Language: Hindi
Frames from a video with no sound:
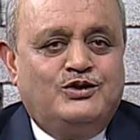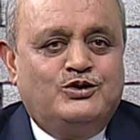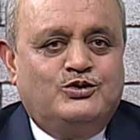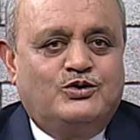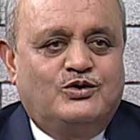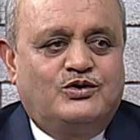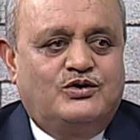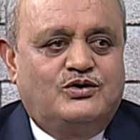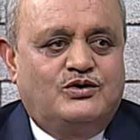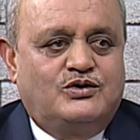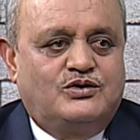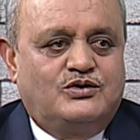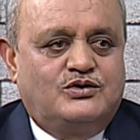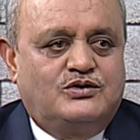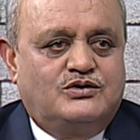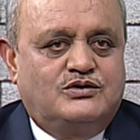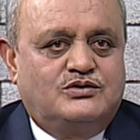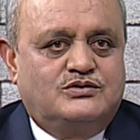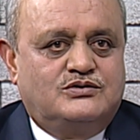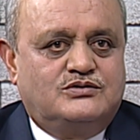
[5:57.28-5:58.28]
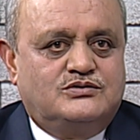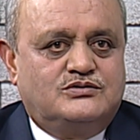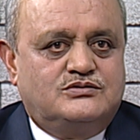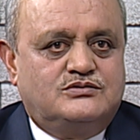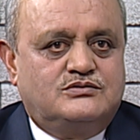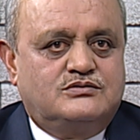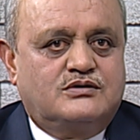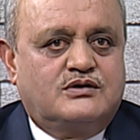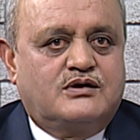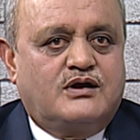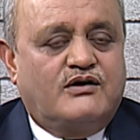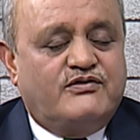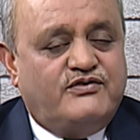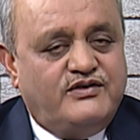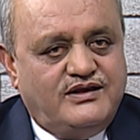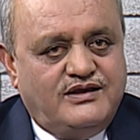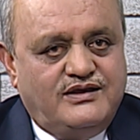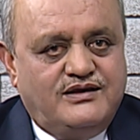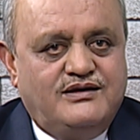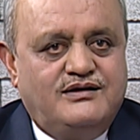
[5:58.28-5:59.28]
तो
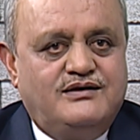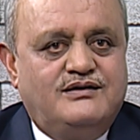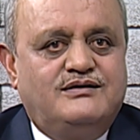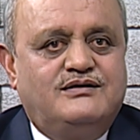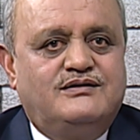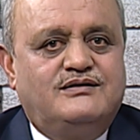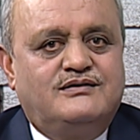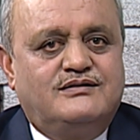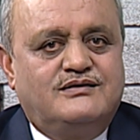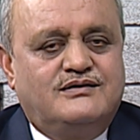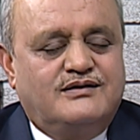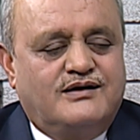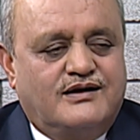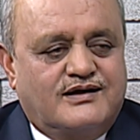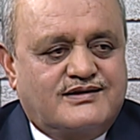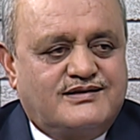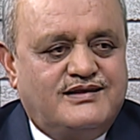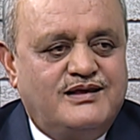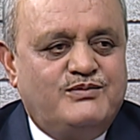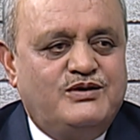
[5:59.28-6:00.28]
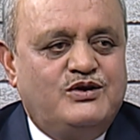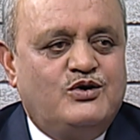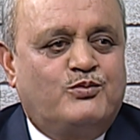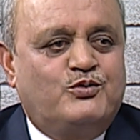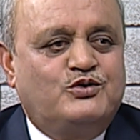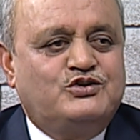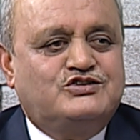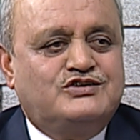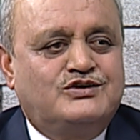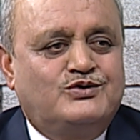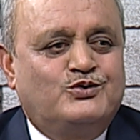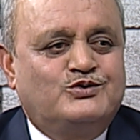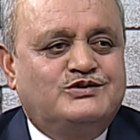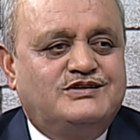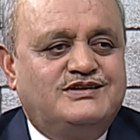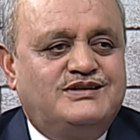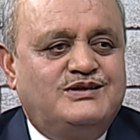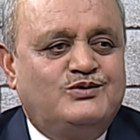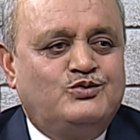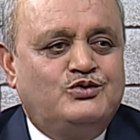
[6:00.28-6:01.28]
काफ़ी घर से भी अपोजिशन
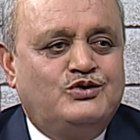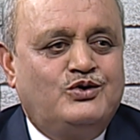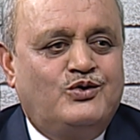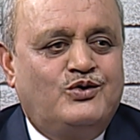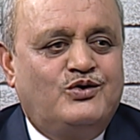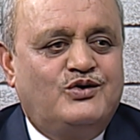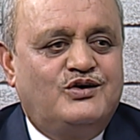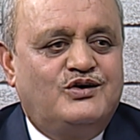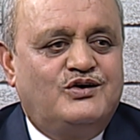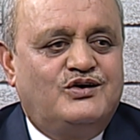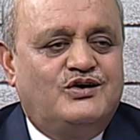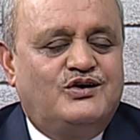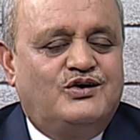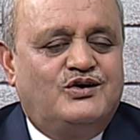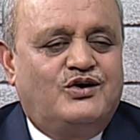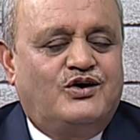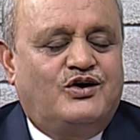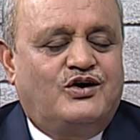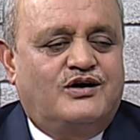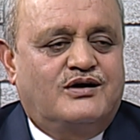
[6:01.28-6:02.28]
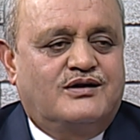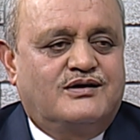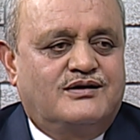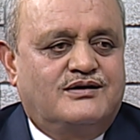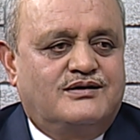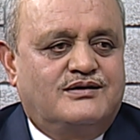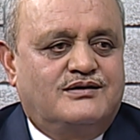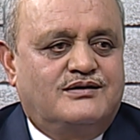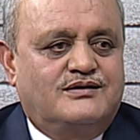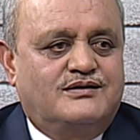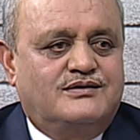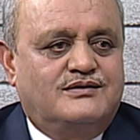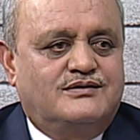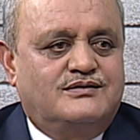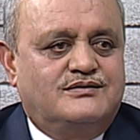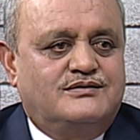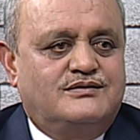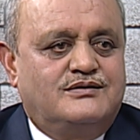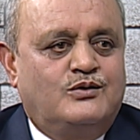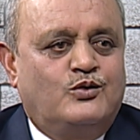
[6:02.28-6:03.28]
होती थी उन दिनों
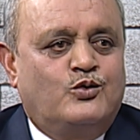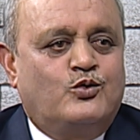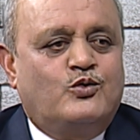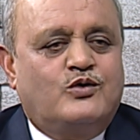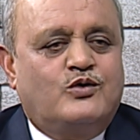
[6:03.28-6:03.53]
और लोगों